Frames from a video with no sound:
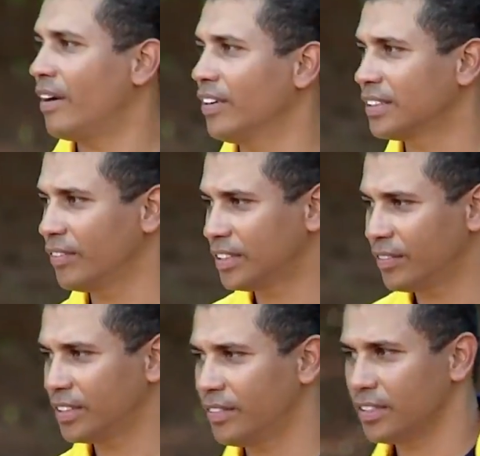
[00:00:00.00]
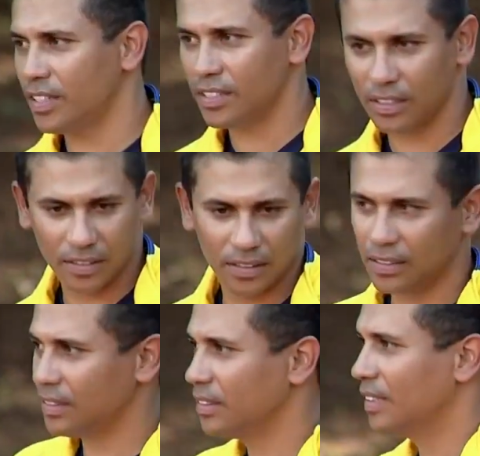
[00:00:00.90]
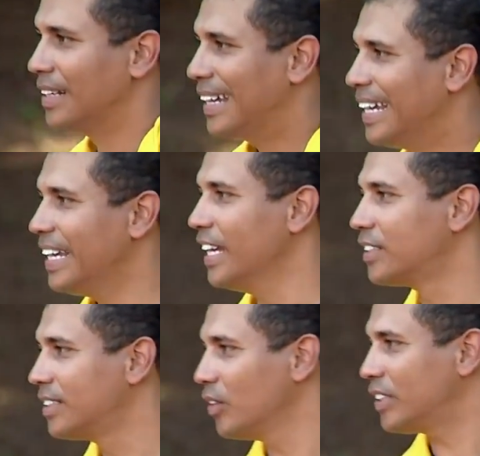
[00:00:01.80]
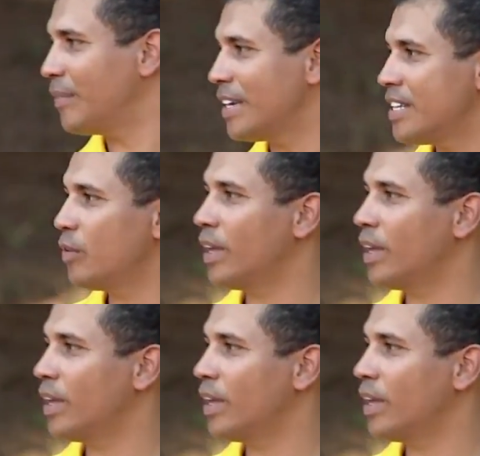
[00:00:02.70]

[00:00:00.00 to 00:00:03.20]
Vai, avança, avança, avança, avança. Ensinar. Isso, não tem mais